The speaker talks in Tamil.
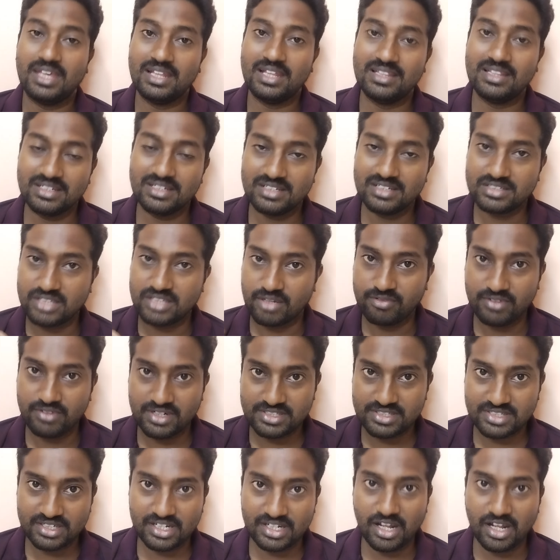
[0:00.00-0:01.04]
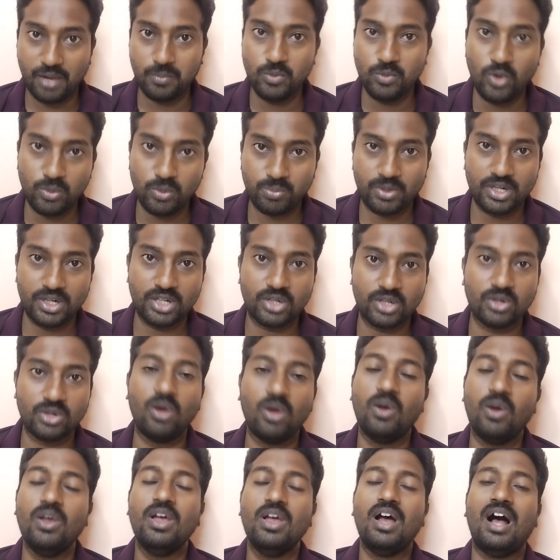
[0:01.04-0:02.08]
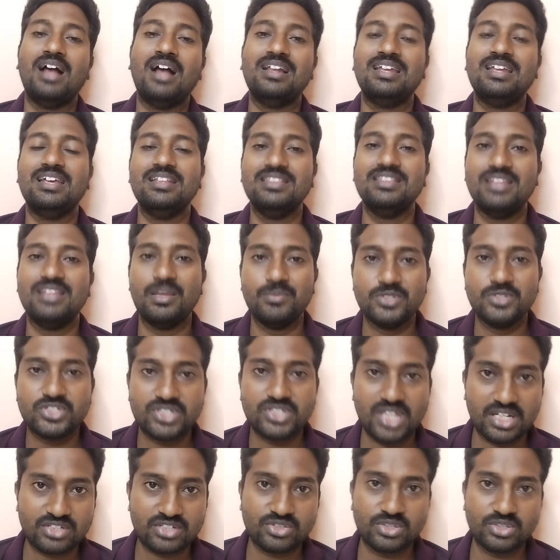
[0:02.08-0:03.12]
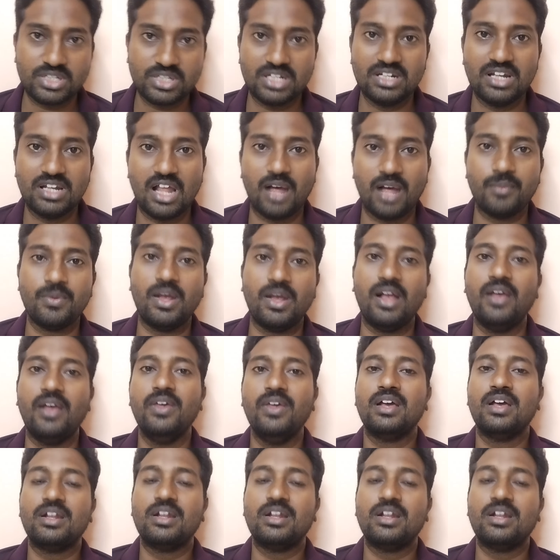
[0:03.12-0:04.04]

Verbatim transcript: எந்தெந்த சர்டிஃபிகேட்ஸை நீங்கள் அப்லோட் பண்ணுவீங்களோ அதில் எந்த மிஸ்டேக்ஸும் இல்லாமல்